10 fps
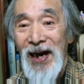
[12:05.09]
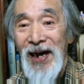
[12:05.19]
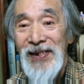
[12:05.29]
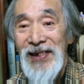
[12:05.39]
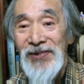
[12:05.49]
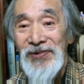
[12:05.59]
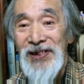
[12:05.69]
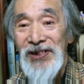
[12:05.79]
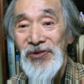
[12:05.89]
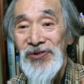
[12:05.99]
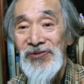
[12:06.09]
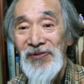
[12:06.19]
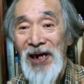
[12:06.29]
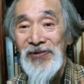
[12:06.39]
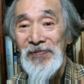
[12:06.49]
相手としてしょっちゅ
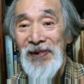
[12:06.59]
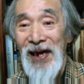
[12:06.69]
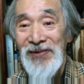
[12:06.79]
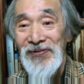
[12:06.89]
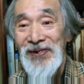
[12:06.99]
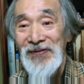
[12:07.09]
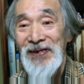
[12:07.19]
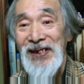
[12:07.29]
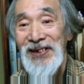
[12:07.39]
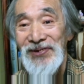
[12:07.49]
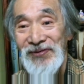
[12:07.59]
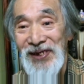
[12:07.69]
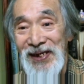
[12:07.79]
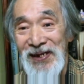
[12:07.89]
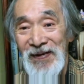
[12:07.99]
う遊び遊んでるわけ一緒に。